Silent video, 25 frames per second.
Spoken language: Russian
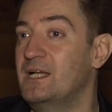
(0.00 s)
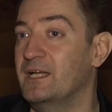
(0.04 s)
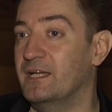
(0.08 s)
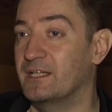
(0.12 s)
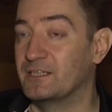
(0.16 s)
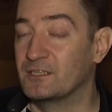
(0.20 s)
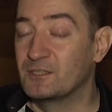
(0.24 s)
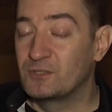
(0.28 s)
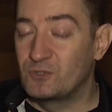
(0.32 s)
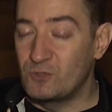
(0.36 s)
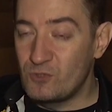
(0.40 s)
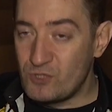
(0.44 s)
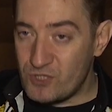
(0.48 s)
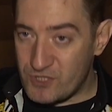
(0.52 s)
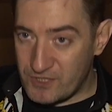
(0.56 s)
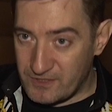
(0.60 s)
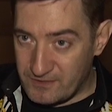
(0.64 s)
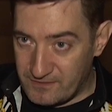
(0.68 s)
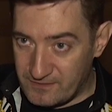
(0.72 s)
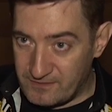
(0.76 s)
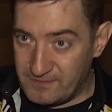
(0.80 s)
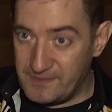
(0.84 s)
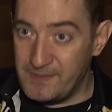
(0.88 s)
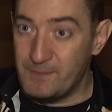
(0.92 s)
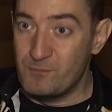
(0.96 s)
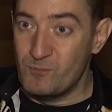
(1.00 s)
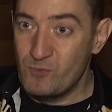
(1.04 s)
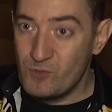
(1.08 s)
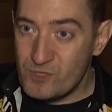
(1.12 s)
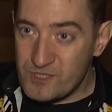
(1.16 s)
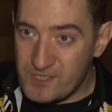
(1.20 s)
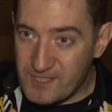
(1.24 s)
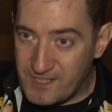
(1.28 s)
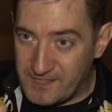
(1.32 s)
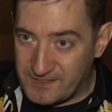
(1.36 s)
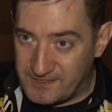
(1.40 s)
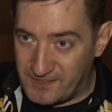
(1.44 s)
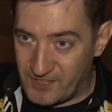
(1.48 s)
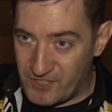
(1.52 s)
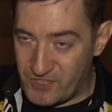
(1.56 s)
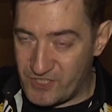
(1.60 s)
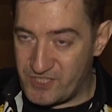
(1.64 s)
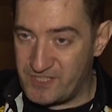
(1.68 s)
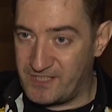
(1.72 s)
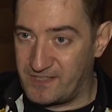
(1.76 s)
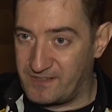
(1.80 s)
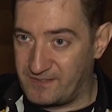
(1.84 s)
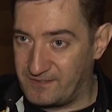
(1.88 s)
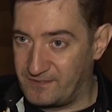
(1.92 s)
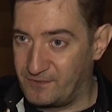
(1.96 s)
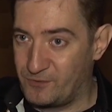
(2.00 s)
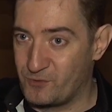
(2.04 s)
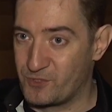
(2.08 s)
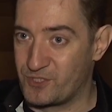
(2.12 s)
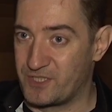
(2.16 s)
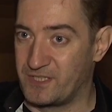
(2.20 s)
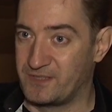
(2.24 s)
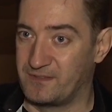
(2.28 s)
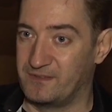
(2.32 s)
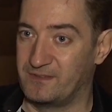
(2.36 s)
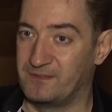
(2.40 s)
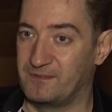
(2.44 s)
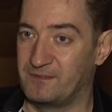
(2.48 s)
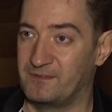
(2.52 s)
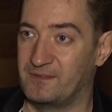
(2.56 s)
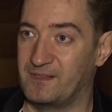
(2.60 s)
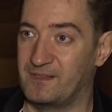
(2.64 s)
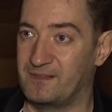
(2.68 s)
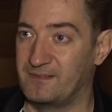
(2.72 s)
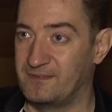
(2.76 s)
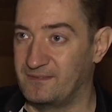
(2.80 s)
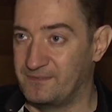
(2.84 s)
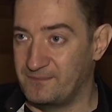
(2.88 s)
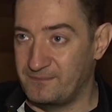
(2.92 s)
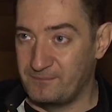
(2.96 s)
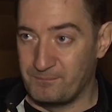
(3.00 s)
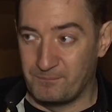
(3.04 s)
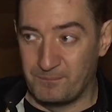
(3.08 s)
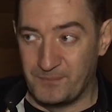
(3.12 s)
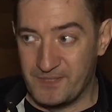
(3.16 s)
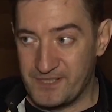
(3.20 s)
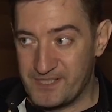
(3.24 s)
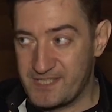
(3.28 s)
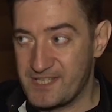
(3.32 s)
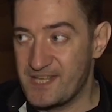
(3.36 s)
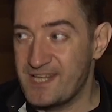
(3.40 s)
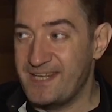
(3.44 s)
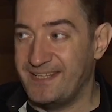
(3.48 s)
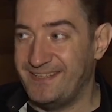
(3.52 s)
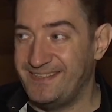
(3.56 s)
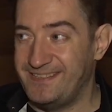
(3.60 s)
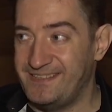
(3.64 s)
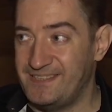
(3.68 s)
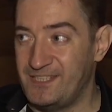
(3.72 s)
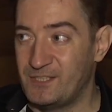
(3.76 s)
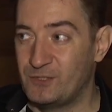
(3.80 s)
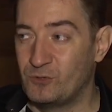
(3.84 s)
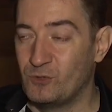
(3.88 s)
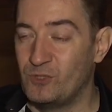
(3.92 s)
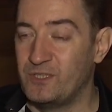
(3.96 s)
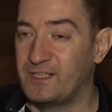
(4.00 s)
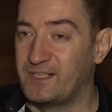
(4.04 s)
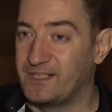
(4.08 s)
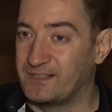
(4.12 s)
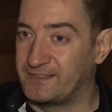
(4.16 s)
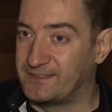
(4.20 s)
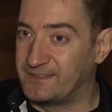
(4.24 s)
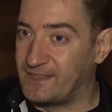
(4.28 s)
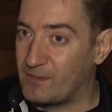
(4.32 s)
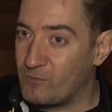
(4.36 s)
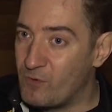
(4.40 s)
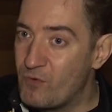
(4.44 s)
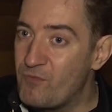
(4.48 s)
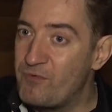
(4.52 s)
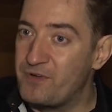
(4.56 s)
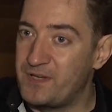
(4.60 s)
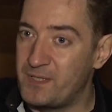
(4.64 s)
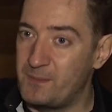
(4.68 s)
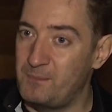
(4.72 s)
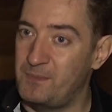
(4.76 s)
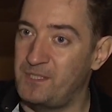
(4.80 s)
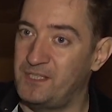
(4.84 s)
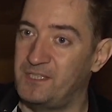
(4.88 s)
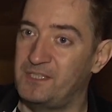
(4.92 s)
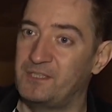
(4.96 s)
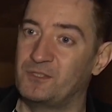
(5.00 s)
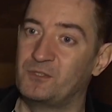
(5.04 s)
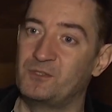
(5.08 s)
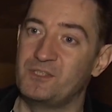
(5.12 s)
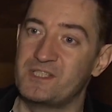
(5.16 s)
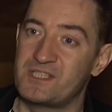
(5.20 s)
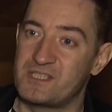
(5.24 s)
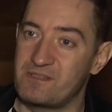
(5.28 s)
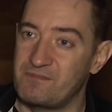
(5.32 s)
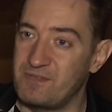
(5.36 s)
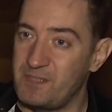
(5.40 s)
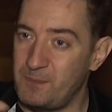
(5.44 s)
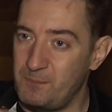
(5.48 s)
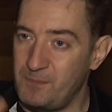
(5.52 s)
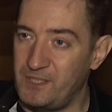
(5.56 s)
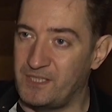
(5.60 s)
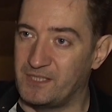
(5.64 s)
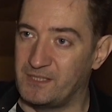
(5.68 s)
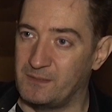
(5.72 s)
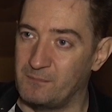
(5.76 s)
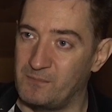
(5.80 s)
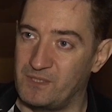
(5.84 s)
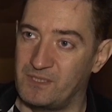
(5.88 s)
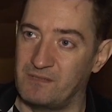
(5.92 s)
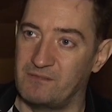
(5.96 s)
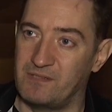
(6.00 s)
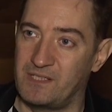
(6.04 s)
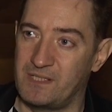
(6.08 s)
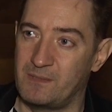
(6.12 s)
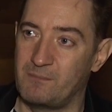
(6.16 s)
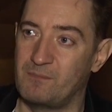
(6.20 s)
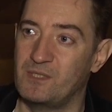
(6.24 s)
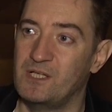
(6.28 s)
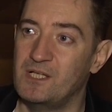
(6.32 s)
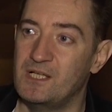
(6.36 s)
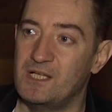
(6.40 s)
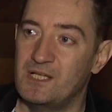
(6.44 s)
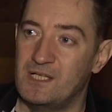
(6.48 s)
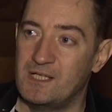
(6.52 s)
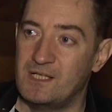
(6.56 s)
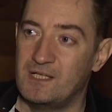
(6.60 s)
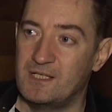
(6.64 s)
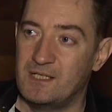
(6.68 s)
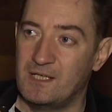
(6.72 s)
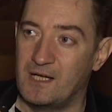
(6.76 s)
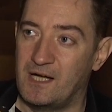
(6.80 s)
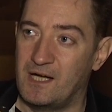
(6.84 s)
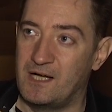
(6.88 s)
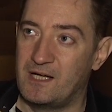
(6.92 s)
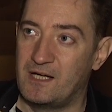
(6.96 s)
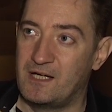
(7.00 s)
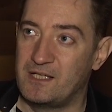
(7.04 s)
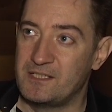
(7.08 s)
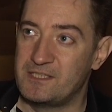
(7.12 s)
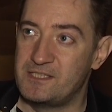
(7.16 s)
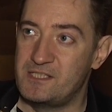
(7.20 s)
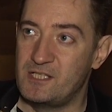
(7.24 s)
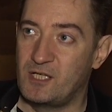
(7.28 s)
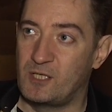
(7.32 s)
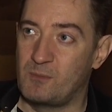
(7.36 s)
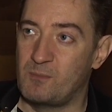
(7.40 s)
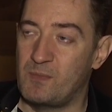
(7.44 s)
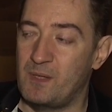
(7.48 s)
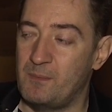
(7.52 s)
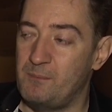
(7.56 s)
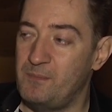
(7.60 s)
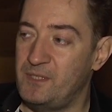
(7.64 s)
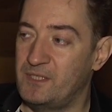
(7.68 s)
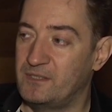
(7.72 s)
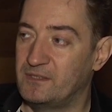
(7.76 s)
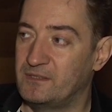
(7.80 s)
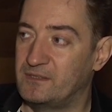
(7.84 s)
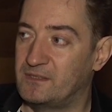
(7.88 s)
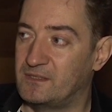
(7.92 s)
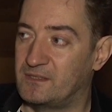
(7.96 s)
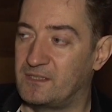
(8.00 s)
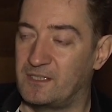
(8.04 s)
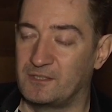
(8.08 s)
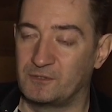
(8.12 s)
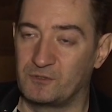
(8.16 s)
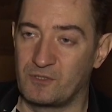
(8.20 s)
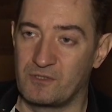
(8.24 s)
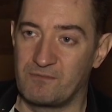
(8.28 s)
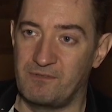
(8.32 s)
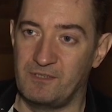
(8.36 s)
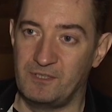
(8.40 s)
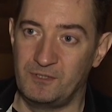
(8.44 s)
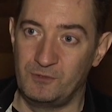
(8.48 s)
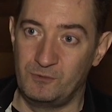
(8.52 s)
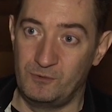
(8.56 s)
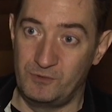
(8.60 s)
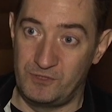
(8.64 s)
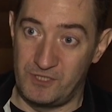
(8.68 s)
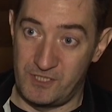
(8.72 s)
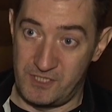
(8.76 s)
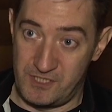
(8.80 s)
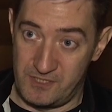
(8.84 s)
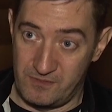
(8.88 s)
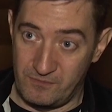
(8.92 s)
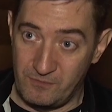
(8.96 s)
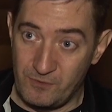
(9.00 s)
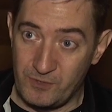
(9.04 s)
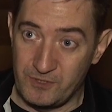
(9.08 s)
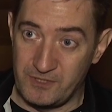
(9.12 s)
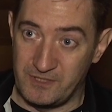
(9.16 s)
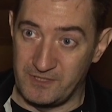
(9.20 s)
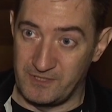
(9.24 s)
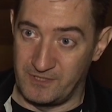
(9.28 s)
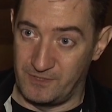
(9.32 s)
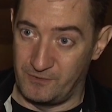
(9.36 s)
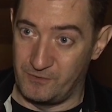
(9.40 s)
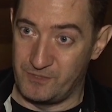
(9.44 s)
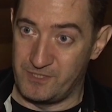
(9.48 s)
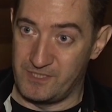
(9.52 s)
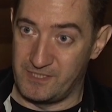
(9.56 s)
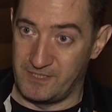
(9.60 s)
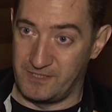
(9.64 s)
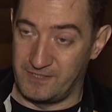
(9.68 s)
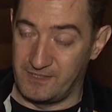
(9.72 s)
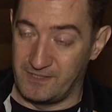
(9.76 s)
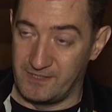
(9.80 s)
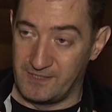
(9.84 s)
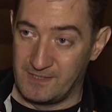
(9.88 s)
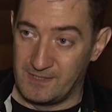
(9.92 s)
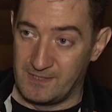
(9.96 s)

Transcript: Это тоже, и музыка должна тоже э, быть не только того времени, но и современной. Мы говорим о тех моментах, которые волнуют и сегодня людей.